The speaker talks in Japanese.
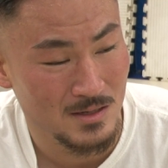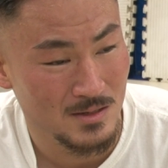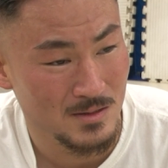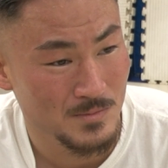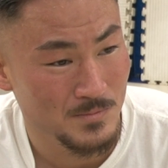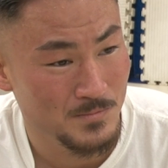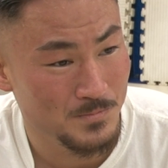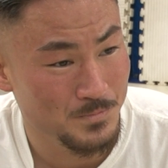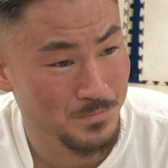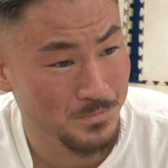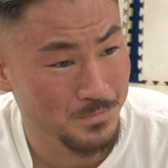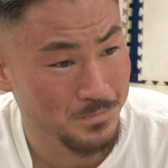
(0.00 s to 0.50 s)

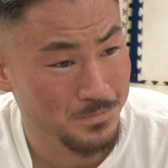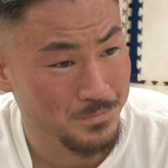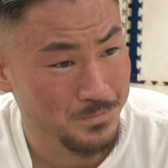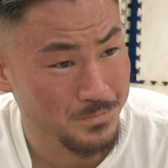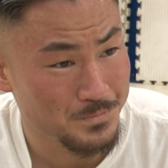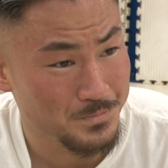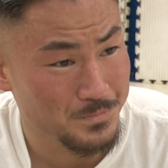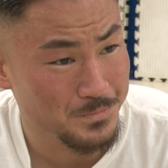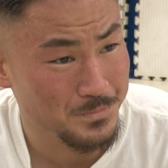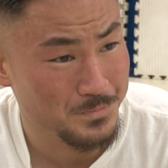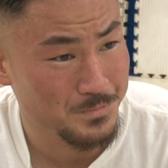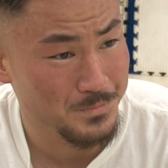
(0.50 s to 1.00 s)
今回
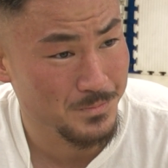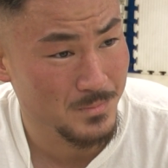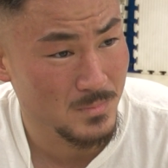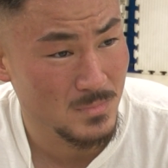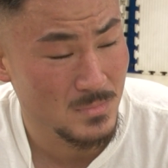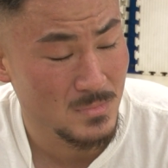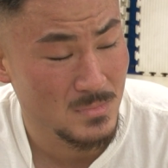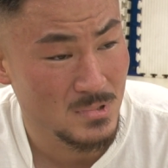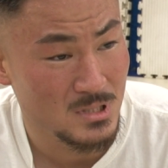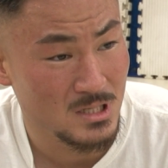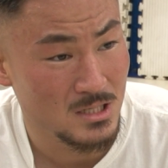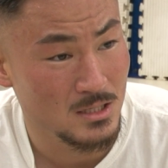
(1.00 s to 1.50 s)
の公
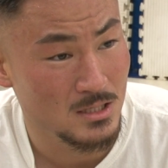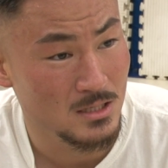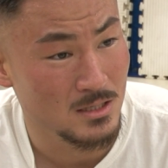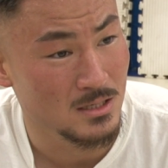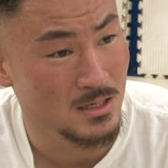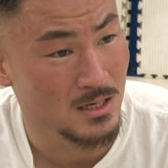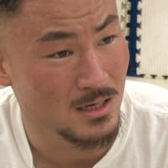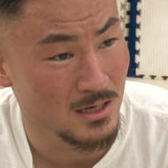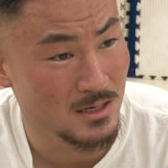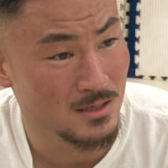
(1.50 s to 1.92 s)
開練習では、